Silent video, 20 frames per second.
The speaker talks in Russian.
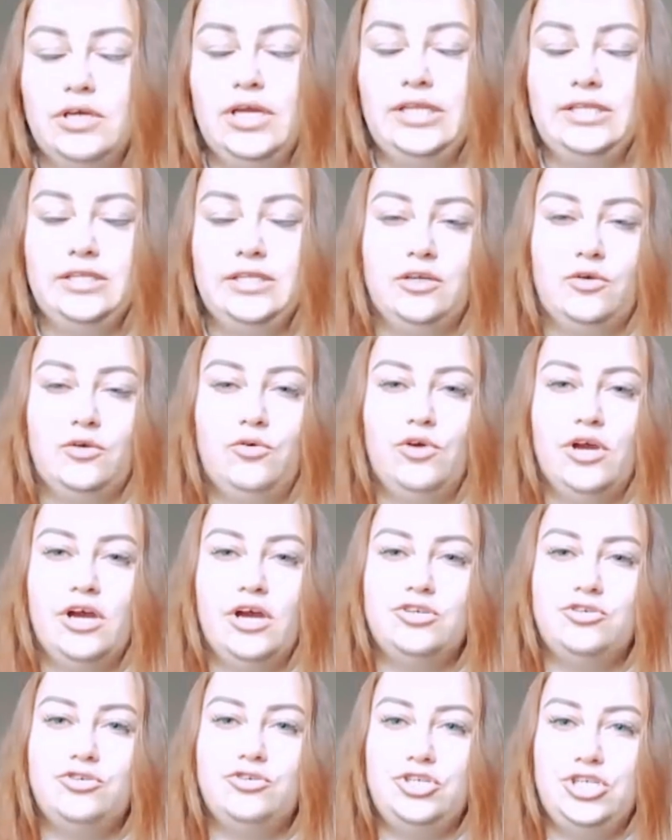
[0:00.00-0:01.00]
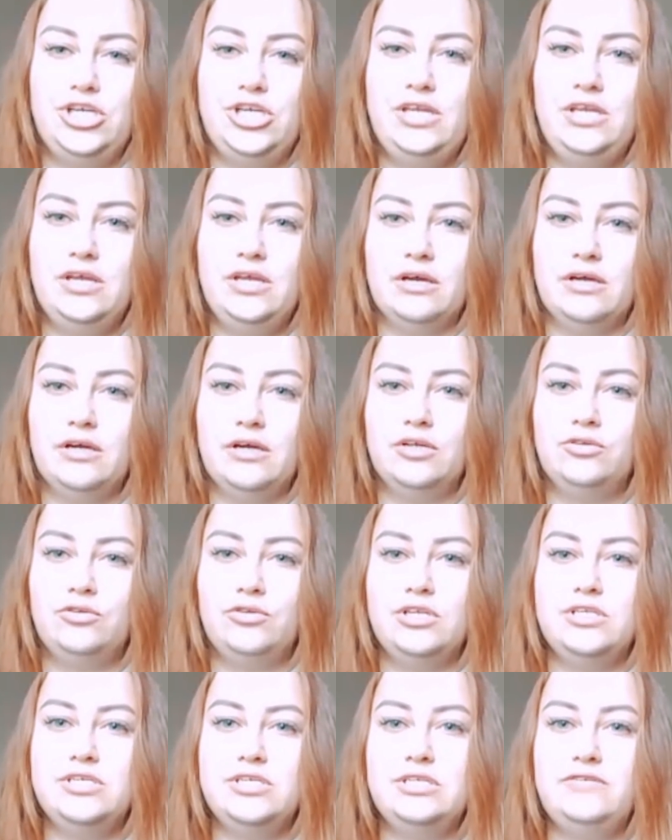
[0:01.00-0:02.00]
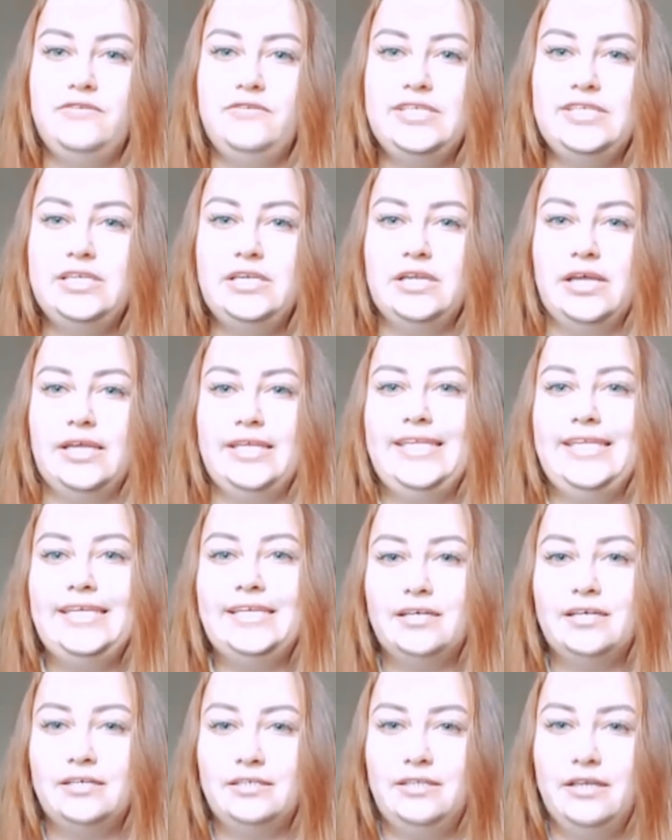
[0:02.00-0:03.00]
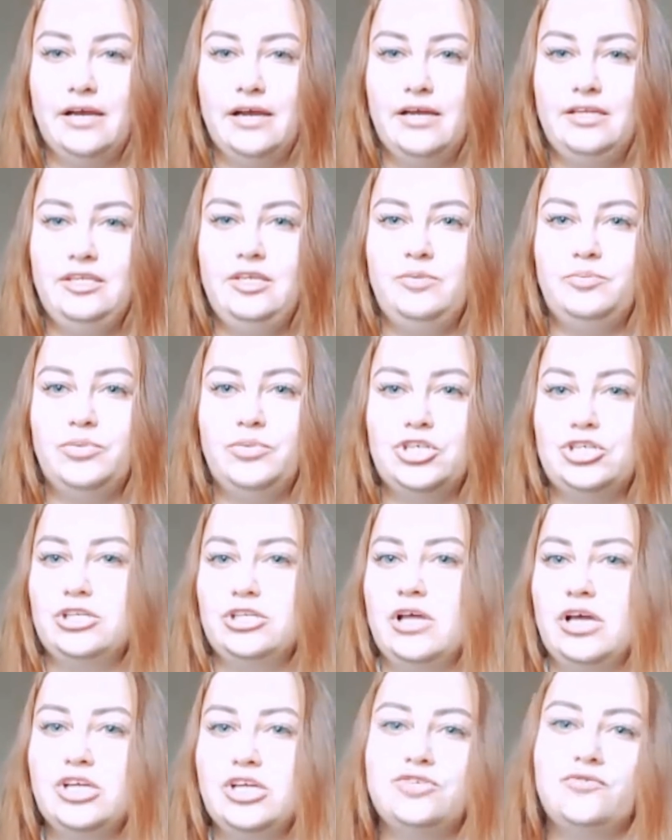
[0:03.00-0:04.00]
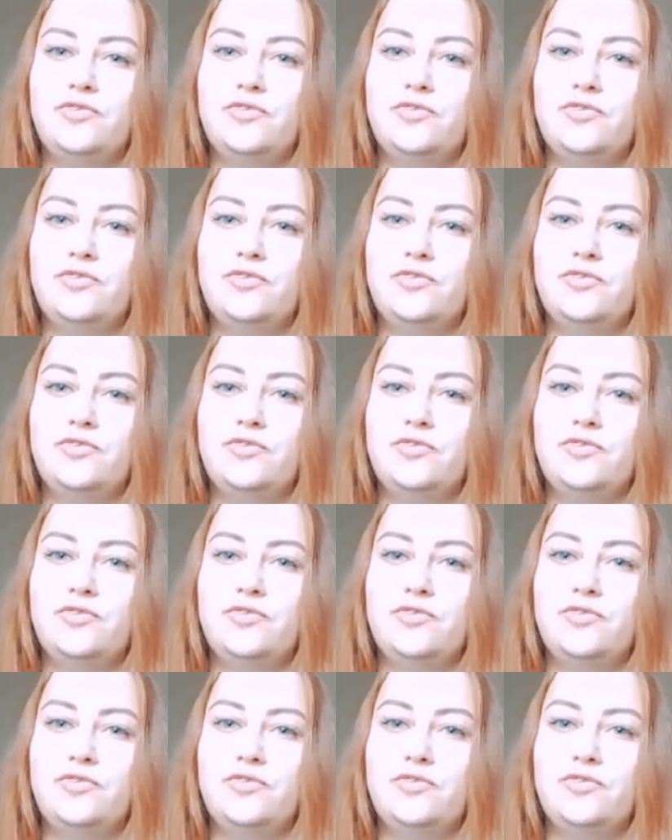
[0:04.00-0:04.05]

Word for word: Это такое ощущение, которое действительно никогда не пожелаешь